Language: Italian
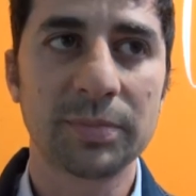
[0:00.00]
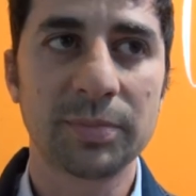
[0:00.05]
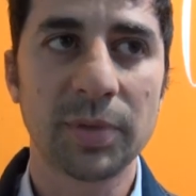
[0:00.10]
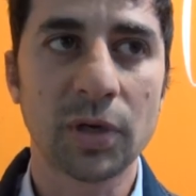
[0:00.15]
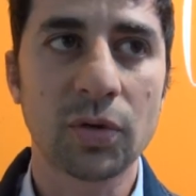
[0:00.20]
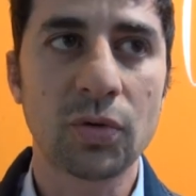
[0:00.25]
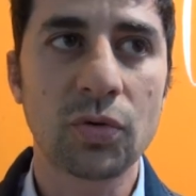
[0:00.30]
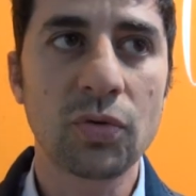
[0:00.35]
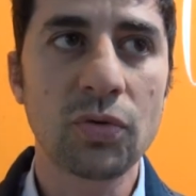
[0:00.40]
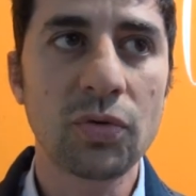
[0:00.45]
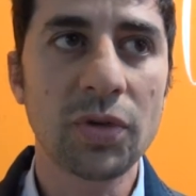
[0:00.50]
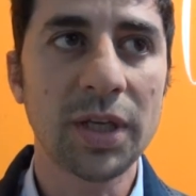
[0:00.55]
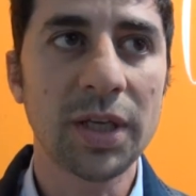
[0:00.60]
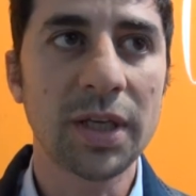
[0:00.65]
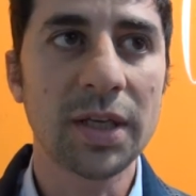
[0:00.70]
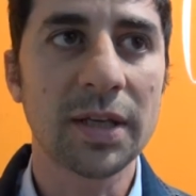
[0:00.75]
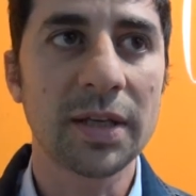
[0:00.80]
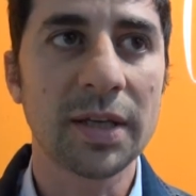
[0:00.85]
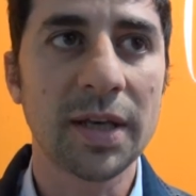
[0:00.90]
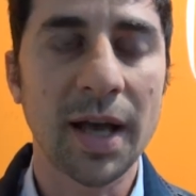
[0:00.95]
per
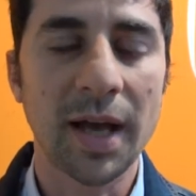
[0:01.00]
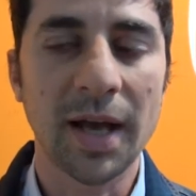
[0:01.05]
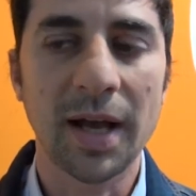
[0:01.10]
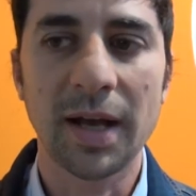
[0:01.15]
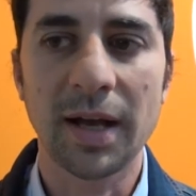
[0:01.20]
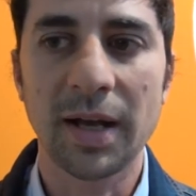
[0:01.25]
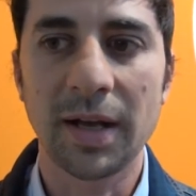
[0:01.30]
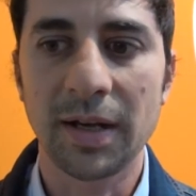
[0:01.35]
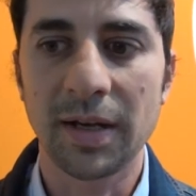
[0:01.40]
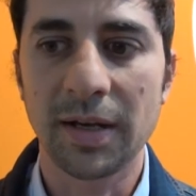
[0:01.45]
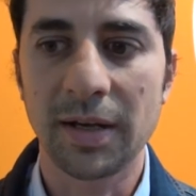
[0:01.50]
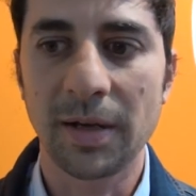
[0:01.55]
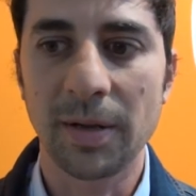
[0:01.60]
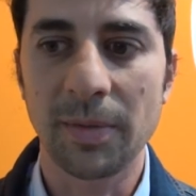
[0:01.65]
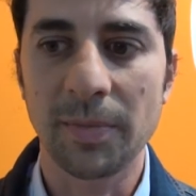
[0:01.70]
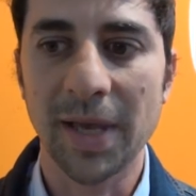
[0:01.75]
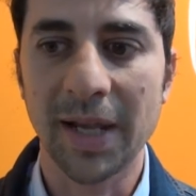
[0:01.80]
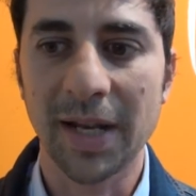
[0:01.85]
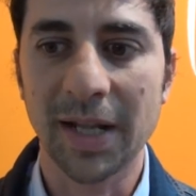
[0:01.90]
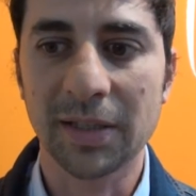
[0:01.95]
cui
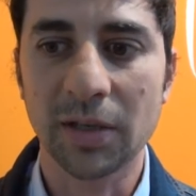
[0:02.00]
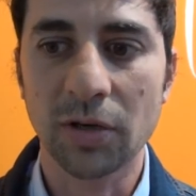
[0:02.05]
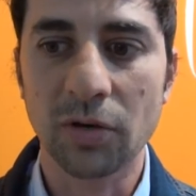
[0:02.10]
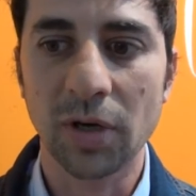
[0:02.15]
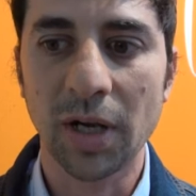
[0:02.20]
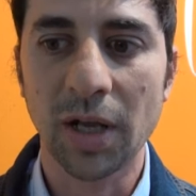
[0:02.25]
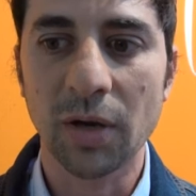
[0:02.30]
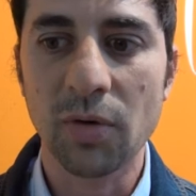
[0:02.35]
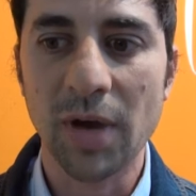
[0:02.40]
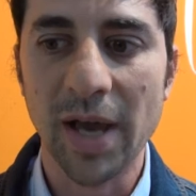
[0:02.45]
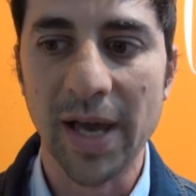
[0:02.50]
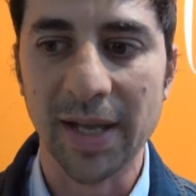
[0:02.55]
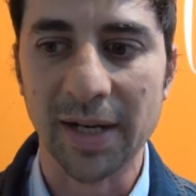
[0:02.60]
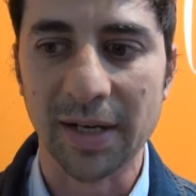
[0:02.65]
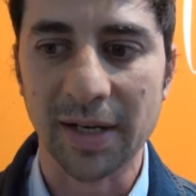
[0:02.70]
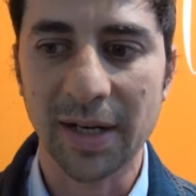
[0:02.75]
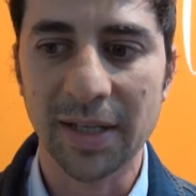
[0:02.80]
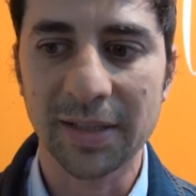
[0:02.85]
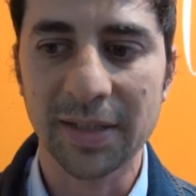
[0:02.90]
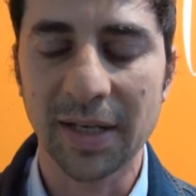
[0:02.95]
eh, è nata con la
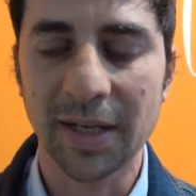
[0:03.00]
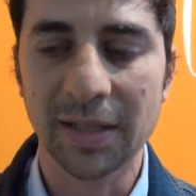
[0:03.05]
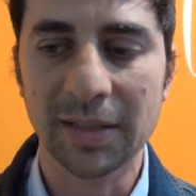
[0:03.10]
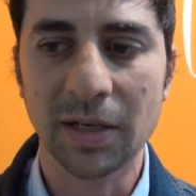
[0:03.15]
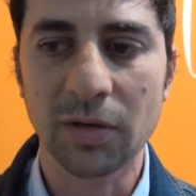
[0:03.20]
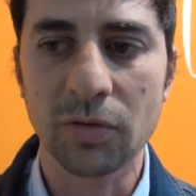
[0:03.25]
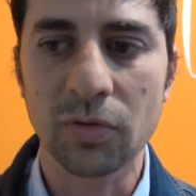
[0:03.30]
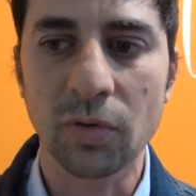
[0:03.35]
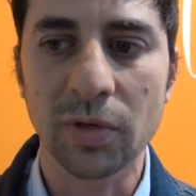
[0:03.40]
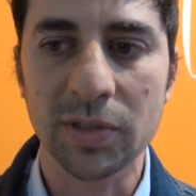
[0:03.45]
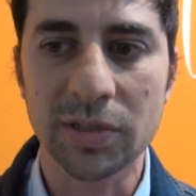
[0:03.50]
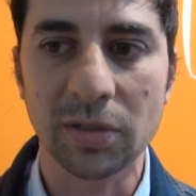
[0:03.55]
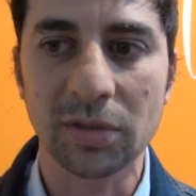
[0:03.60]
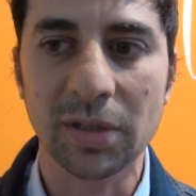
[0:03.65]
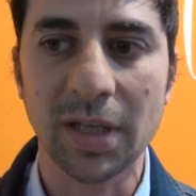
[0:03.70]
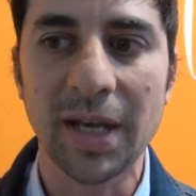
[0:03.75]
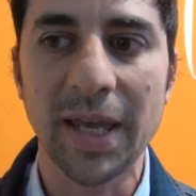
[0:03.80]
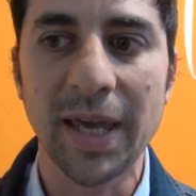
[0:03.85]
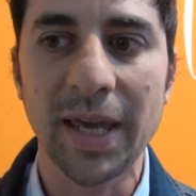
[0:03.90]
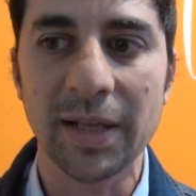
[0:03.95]
guerra ed è nata con questo
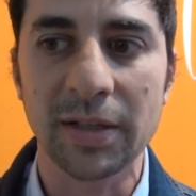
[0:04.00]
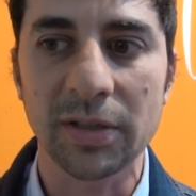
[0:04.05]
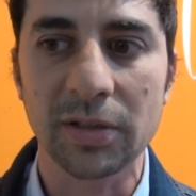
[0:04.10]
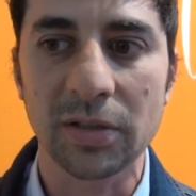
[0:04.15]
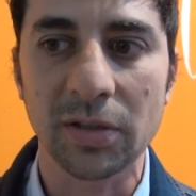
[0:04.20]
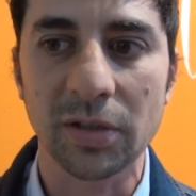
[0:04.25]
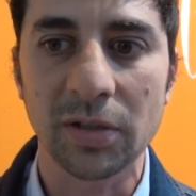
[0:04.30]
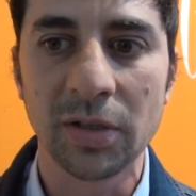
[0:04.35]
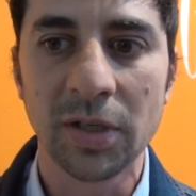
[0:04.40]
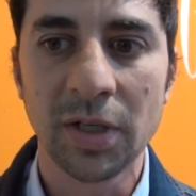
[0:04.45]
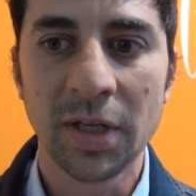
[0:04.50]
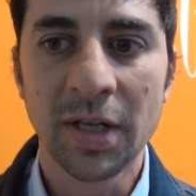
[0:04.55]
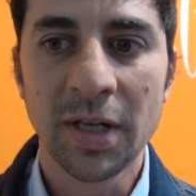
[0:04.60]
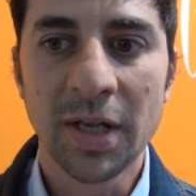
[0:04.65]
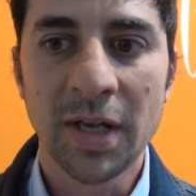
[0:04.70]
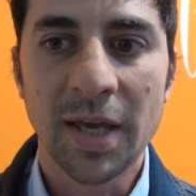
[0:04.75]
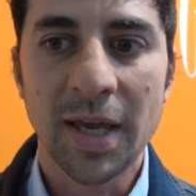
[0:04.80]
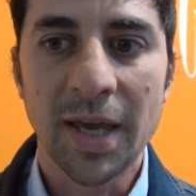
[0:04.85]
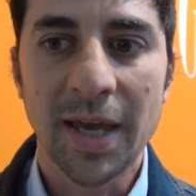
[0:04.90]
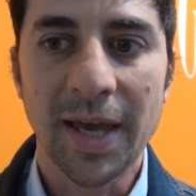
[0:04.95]
talento.
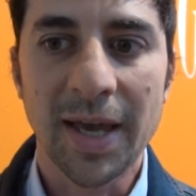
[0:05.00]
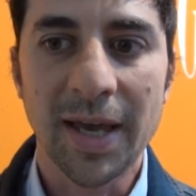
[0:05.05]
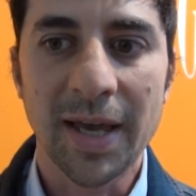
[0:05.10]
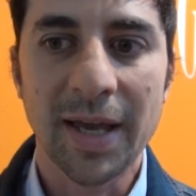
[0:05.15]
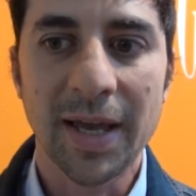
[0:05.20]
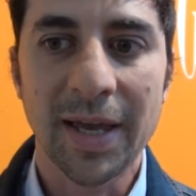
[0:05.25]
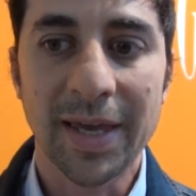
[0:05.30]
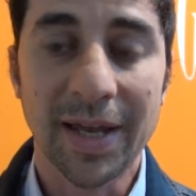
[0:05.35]
Eh,